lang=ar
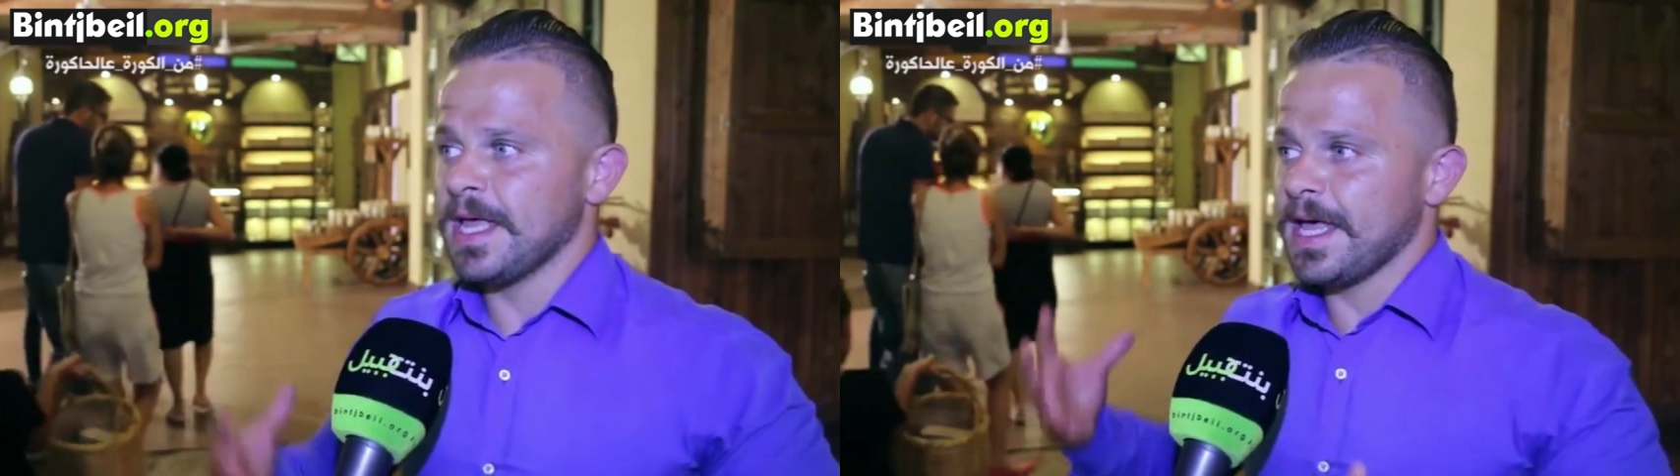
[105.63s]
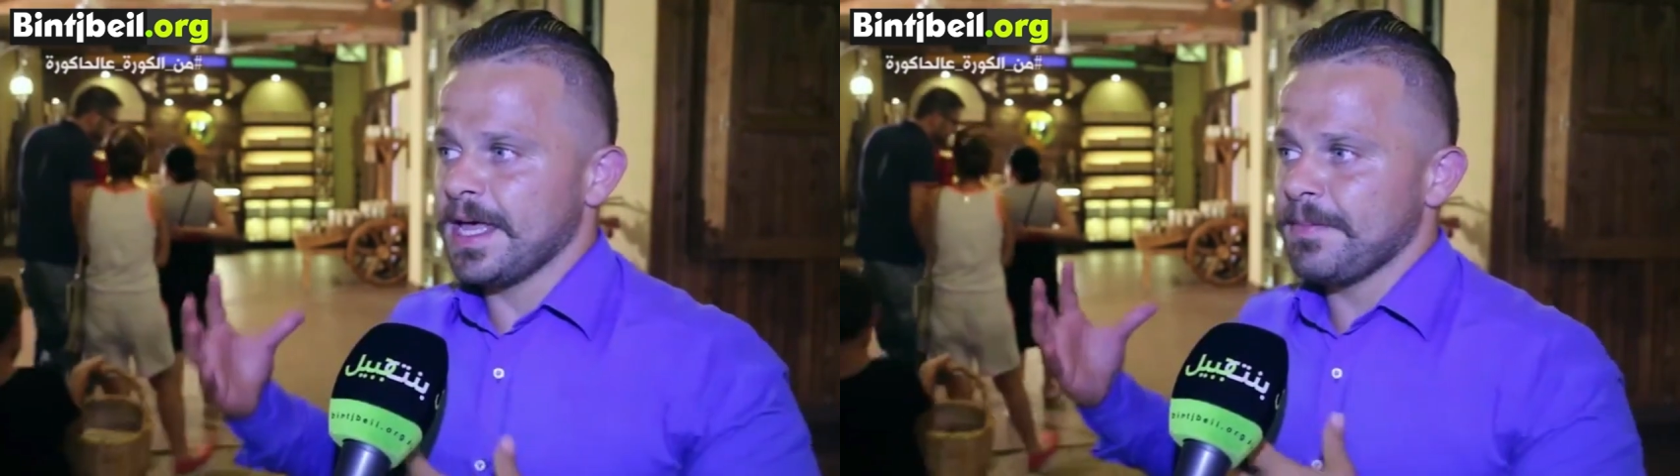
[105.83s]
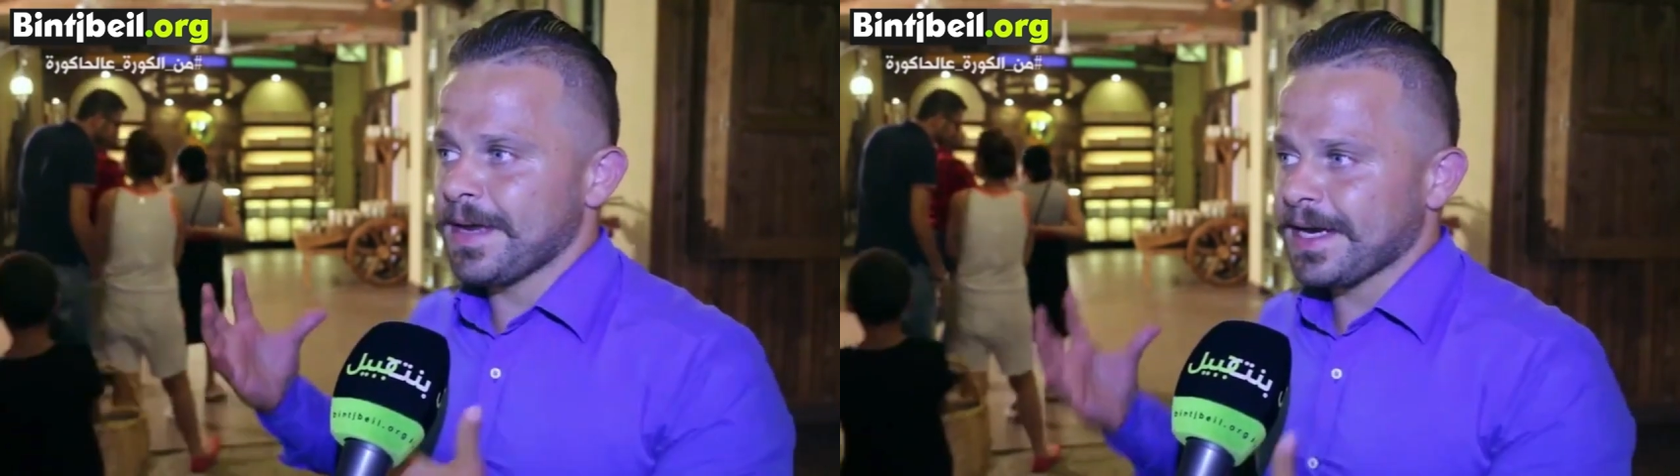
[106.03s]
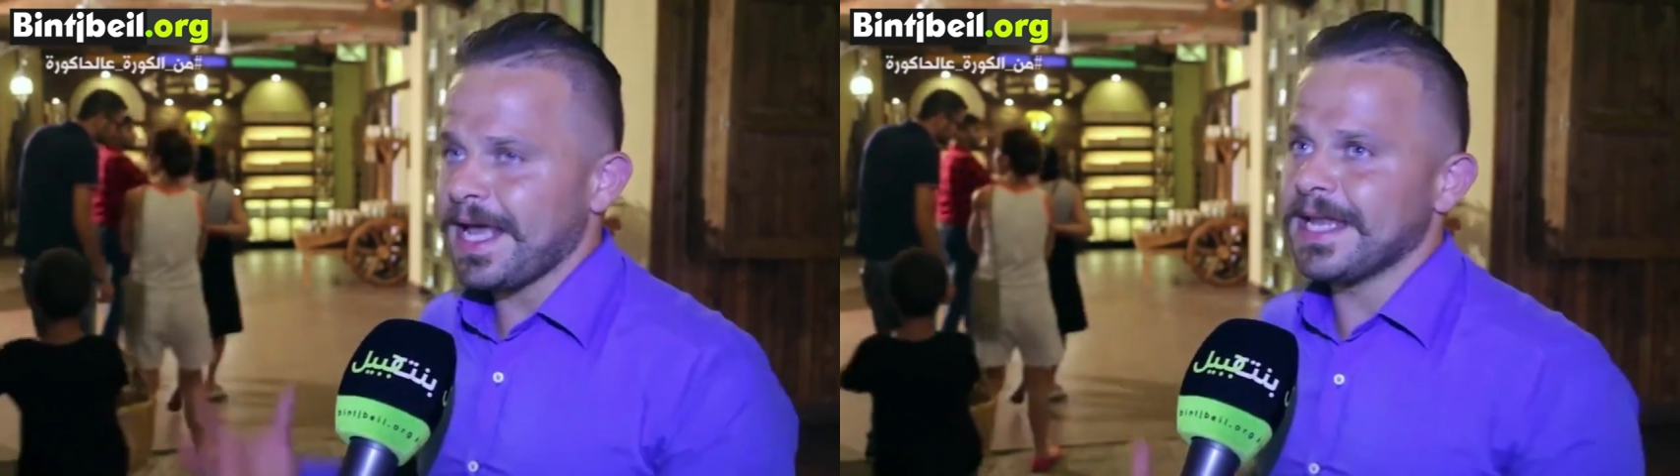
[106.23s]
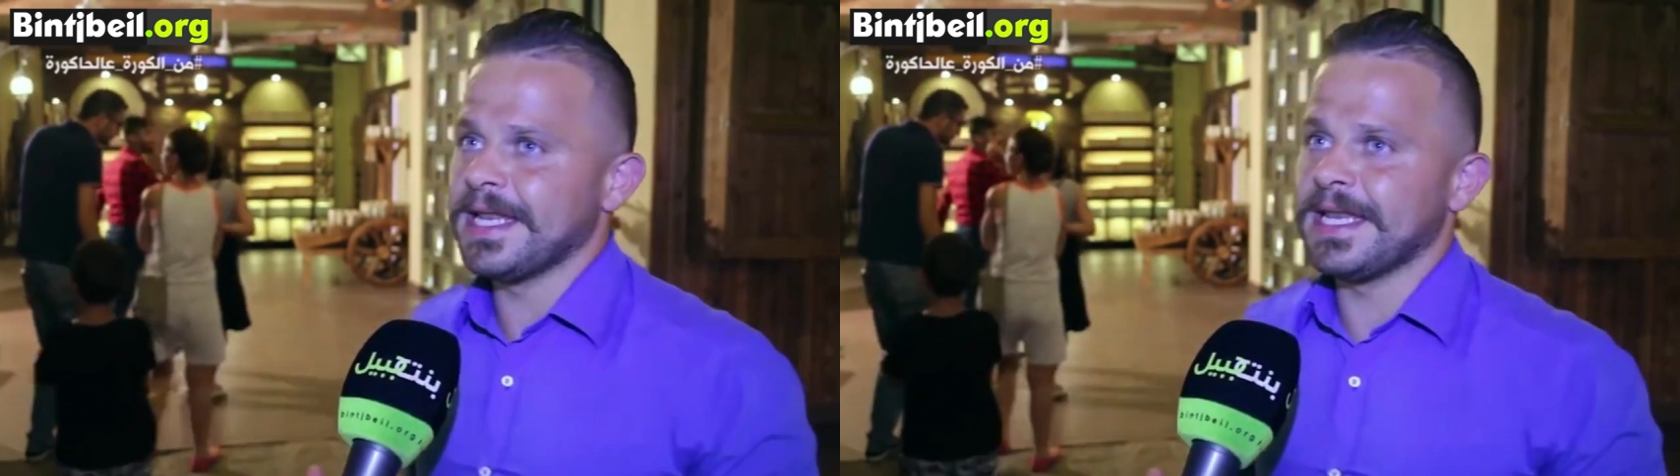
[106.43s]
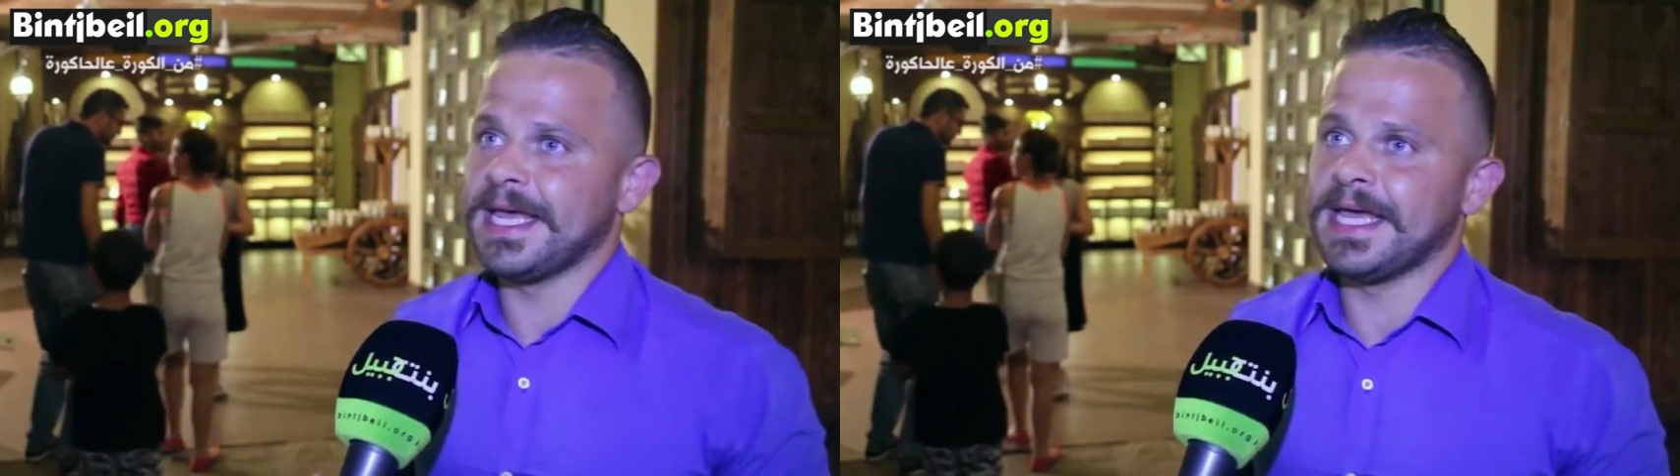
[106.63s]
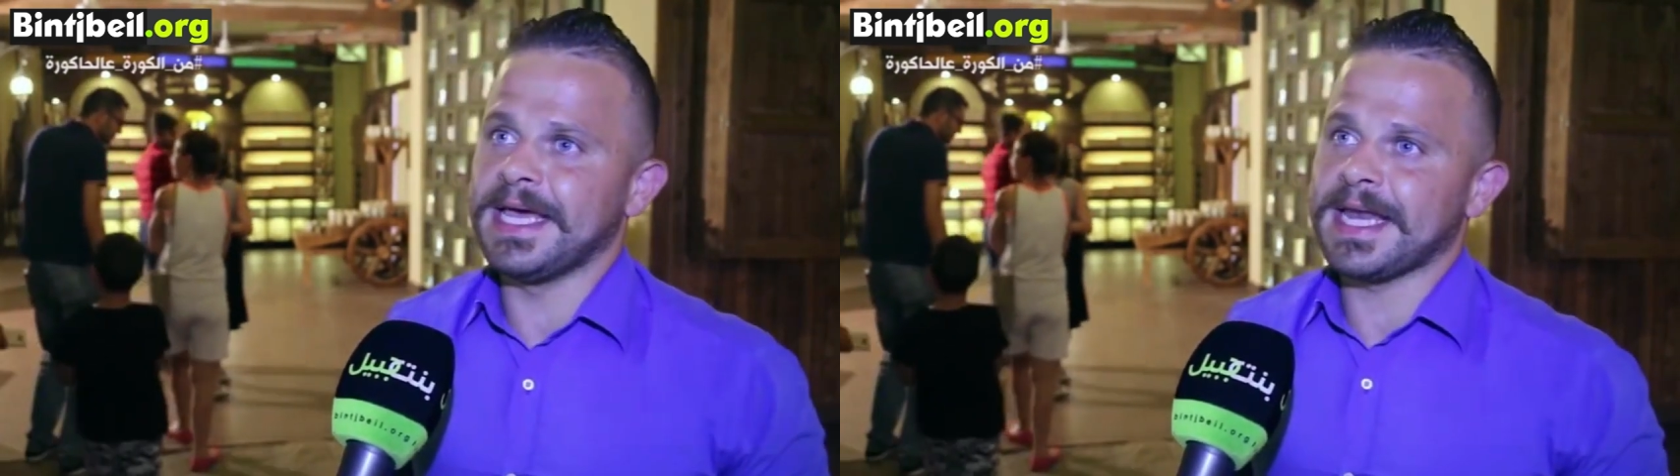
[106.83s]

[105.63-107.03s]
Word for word: بالرحله اللي